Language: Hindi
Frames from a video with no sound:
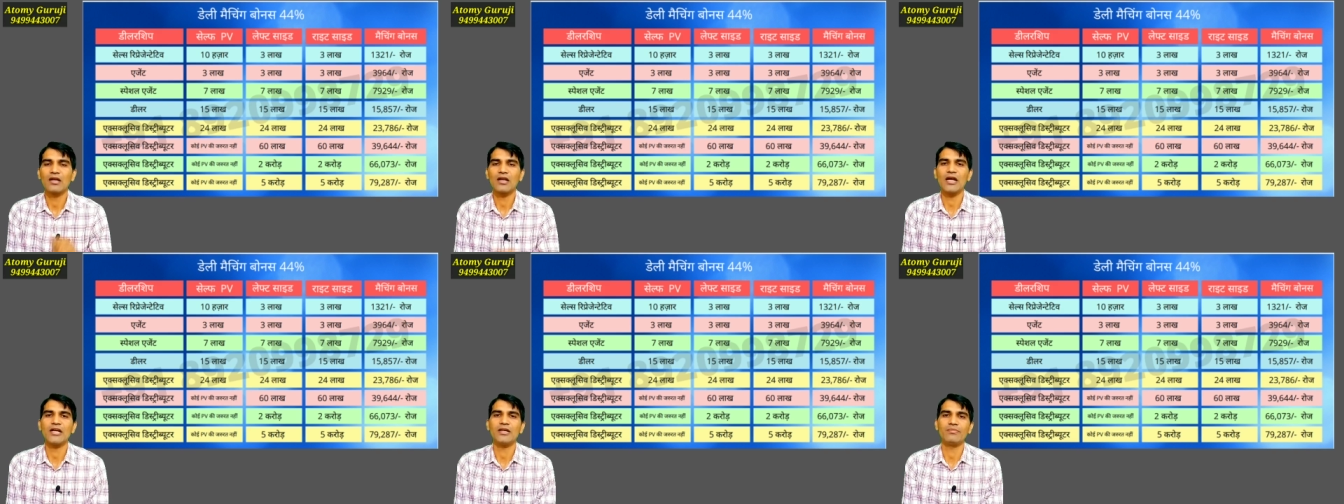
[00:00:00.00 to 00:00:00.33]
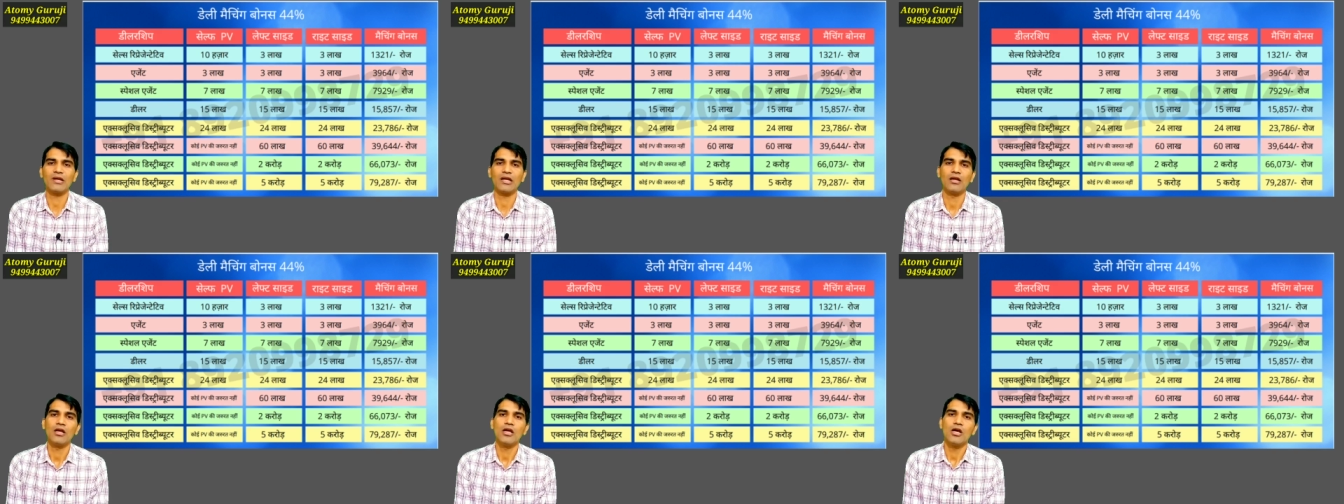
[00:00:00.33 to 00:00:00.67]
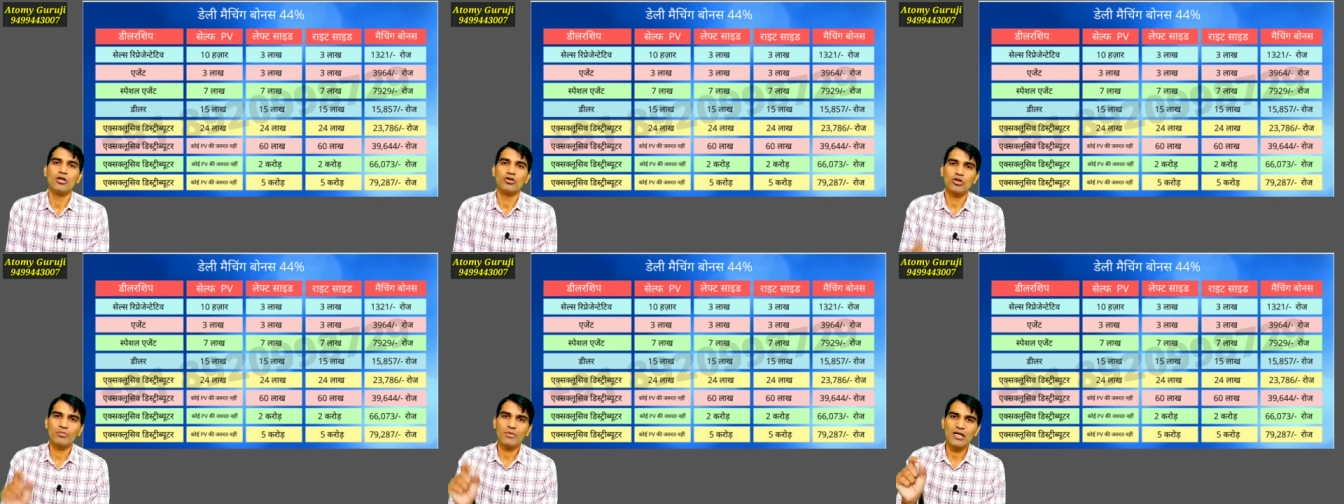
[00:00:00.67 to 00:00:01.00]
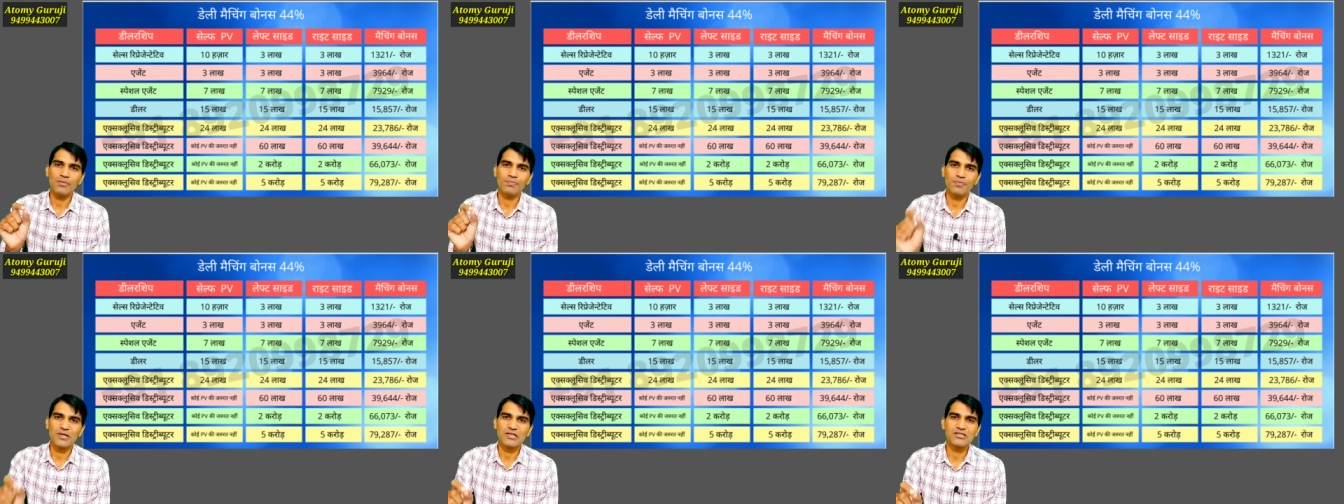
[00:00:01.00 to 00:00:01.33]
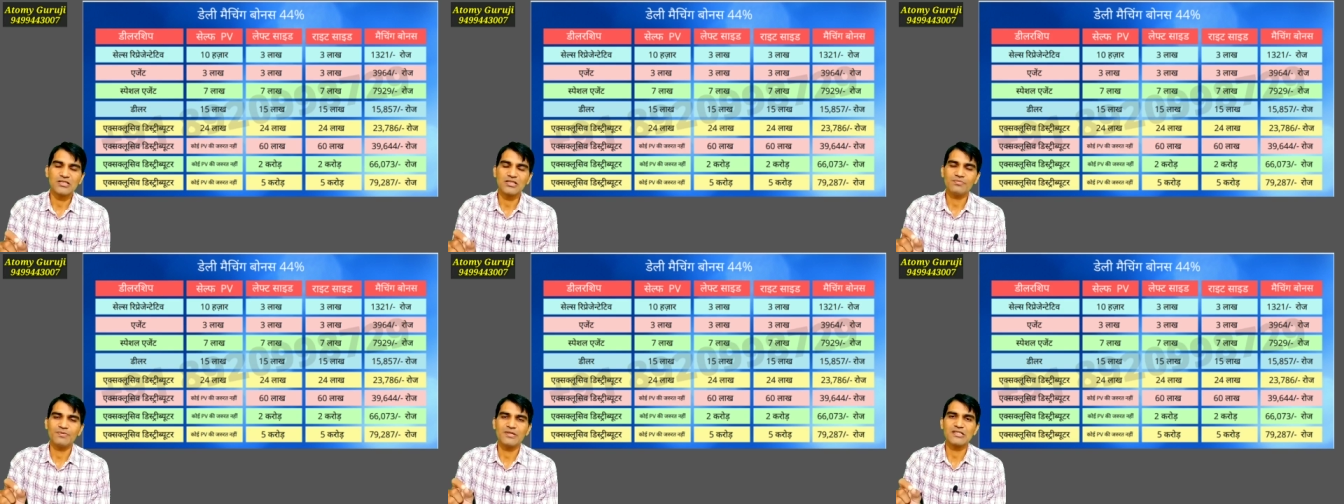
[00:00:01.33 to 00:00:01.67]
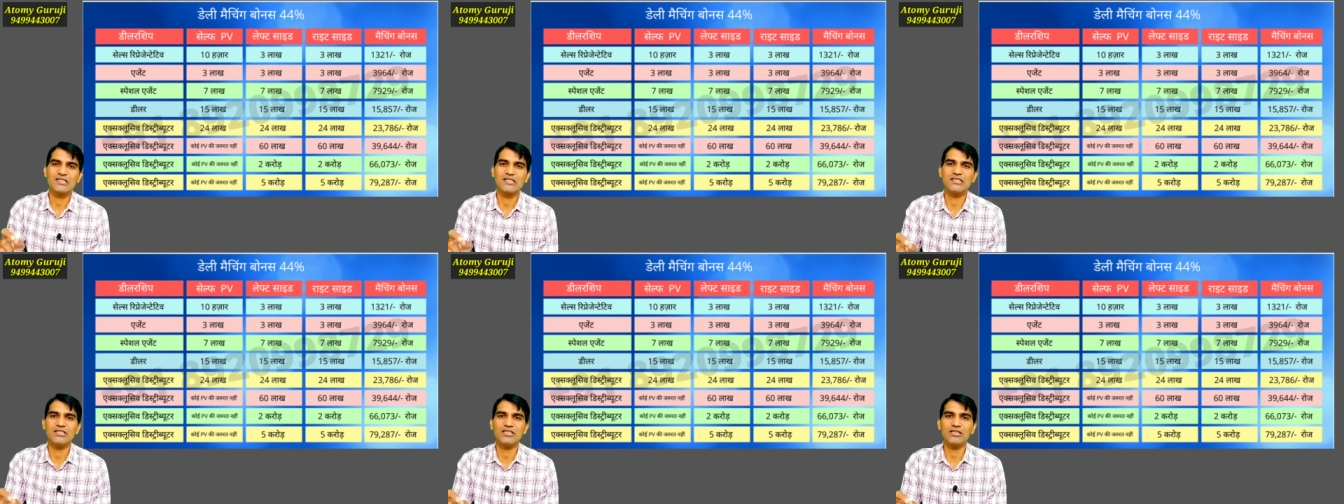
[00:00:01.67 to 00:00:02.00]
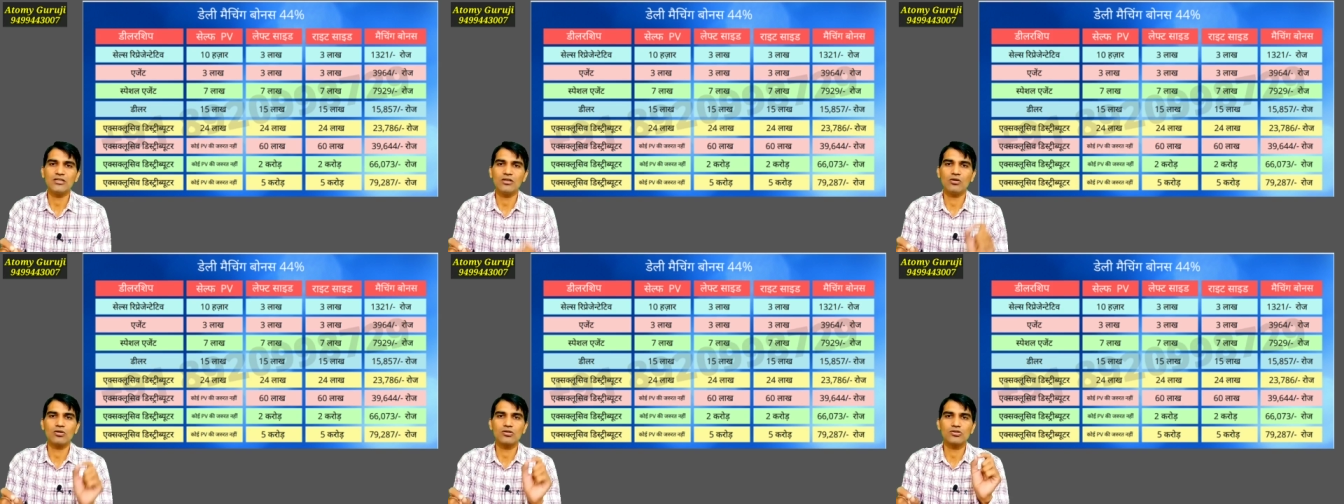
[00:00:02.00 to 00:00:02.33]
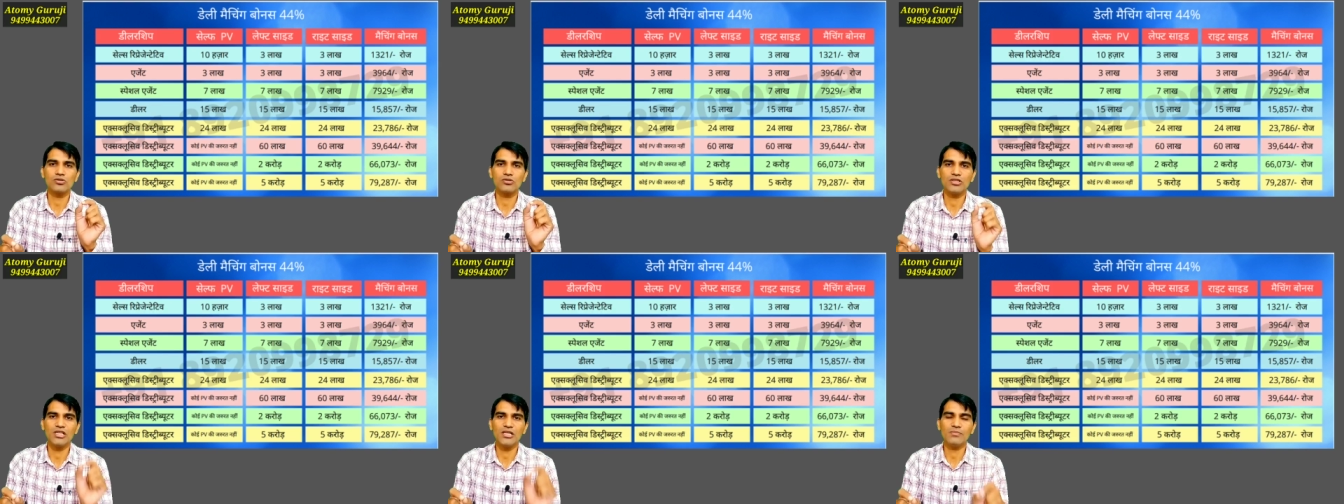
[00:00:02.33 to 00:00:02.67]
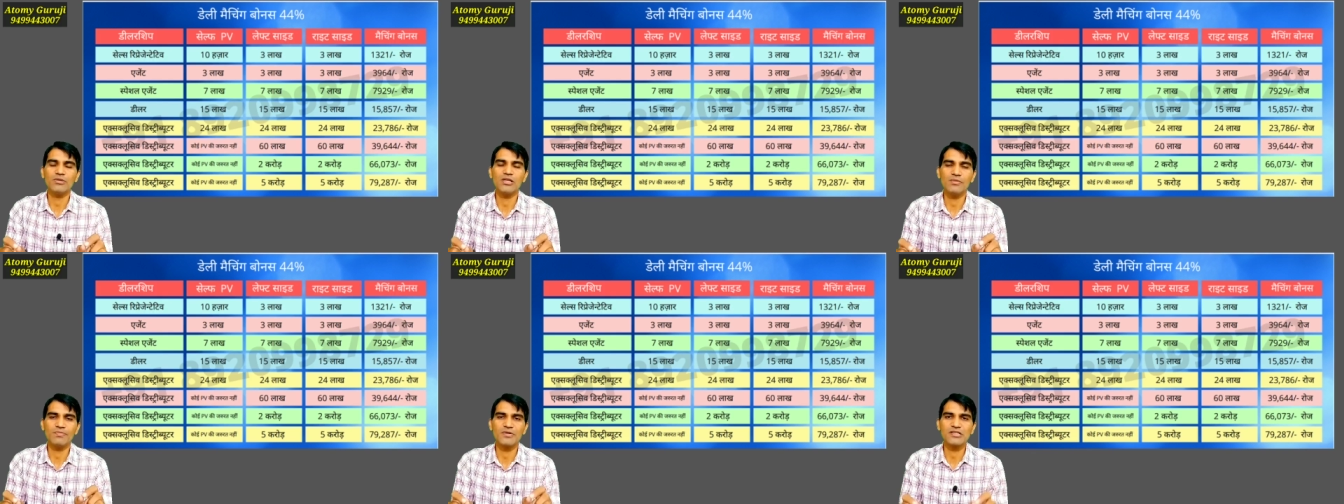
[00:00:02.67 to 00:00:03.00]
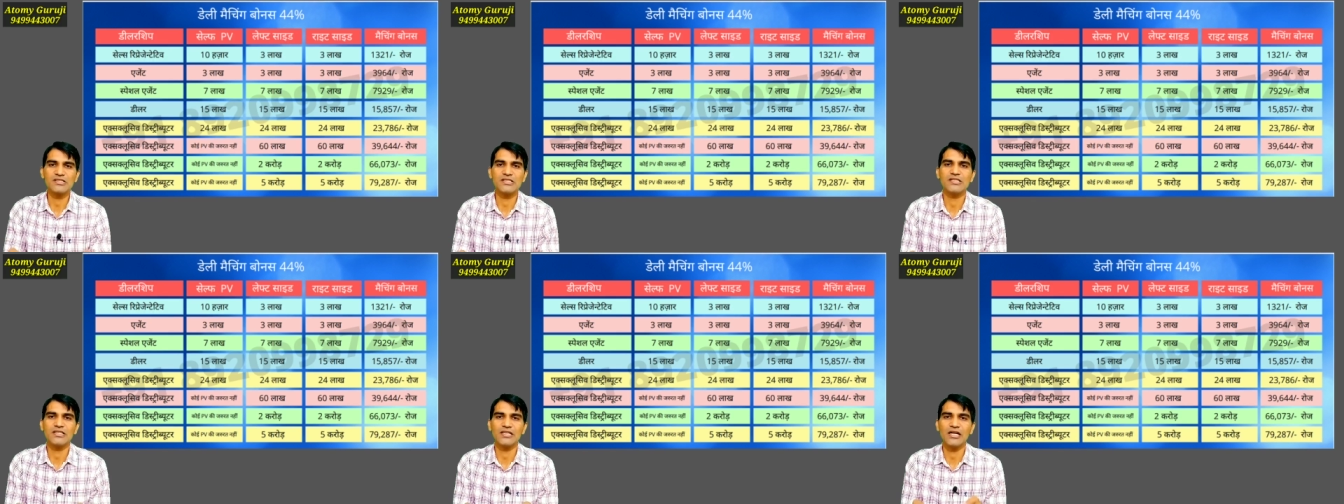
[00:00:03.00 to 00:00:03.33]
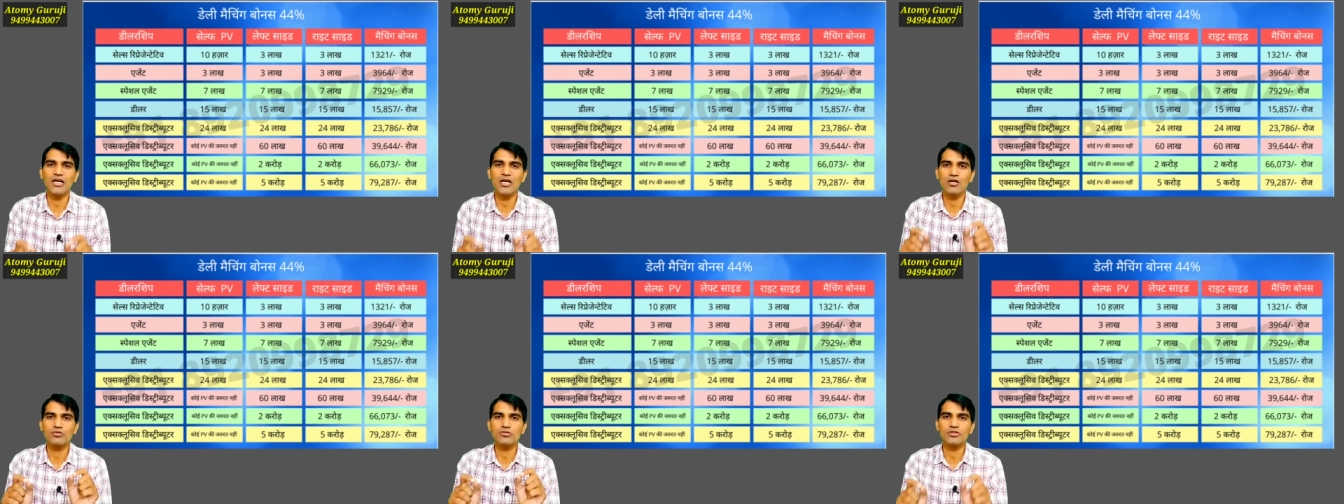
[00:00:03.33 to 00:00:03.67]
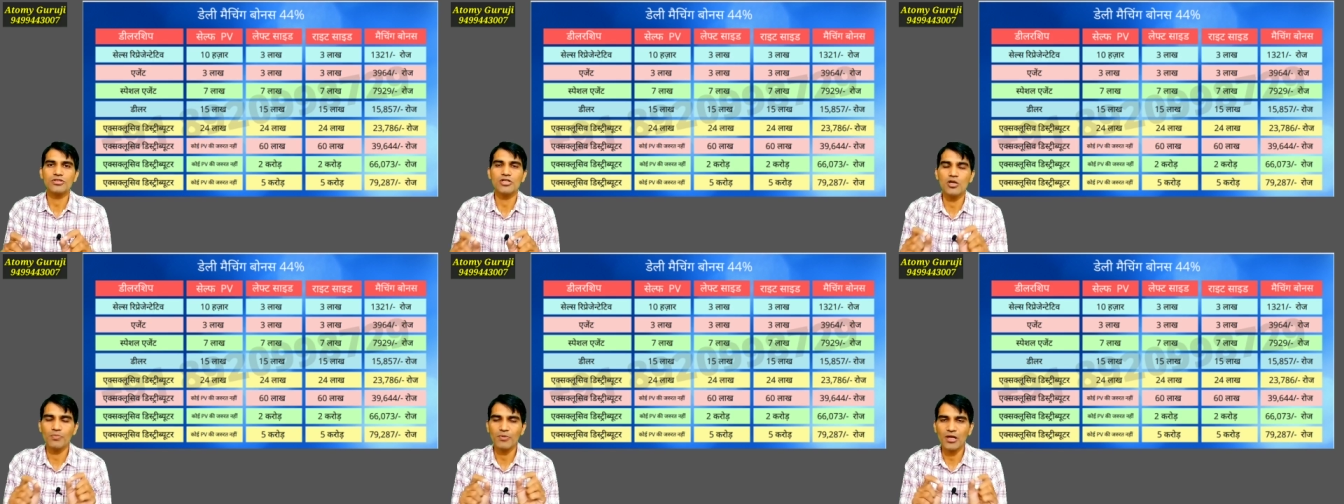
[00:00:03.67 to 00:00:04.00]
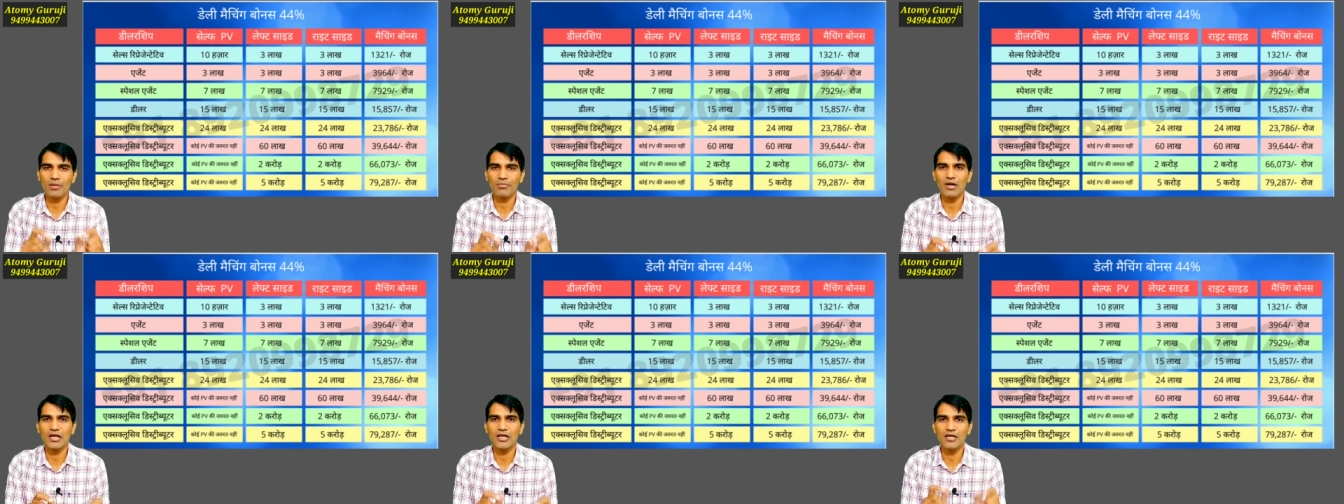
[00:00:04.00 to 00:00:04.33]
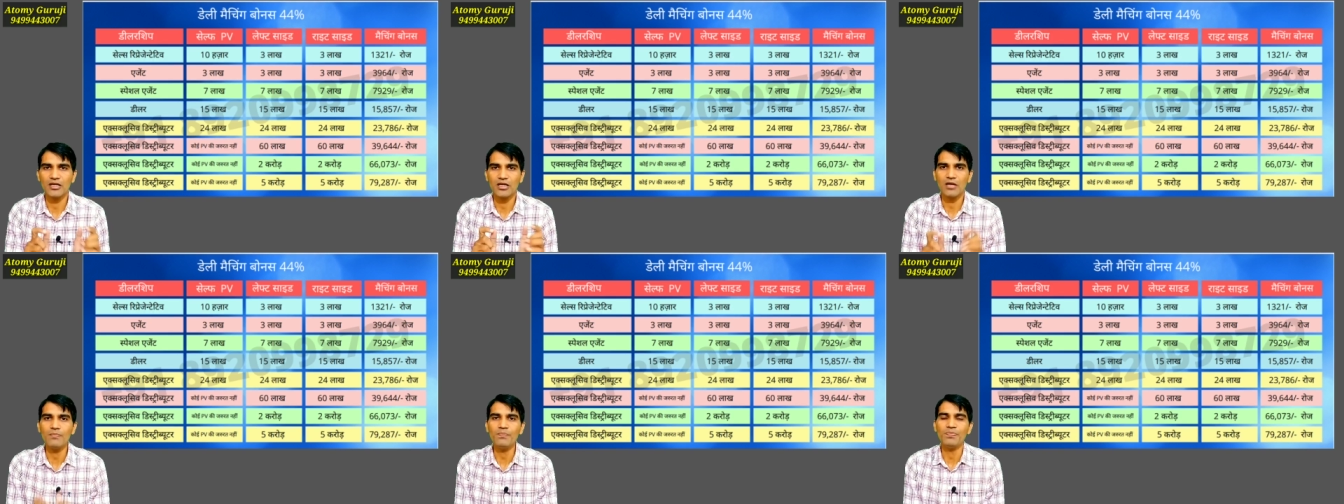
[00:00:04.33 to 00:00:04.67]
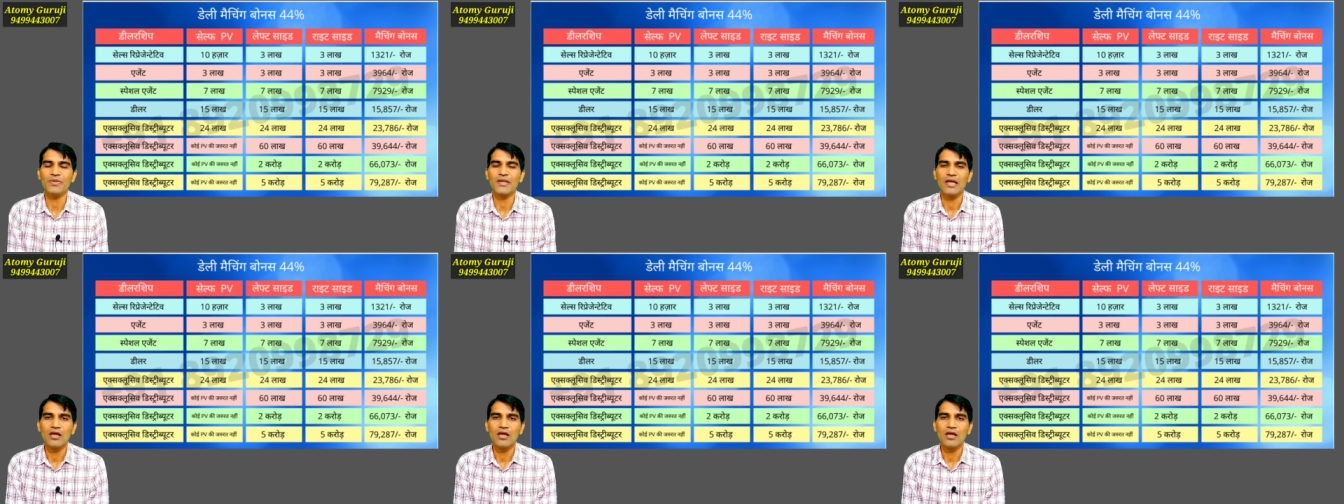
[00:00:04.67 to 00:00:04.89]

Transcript: राइट में तो हमारी पर्सनल परचेजिंग और जो टीम की परचेजिंग है उसके ऊपर हमारी इनकम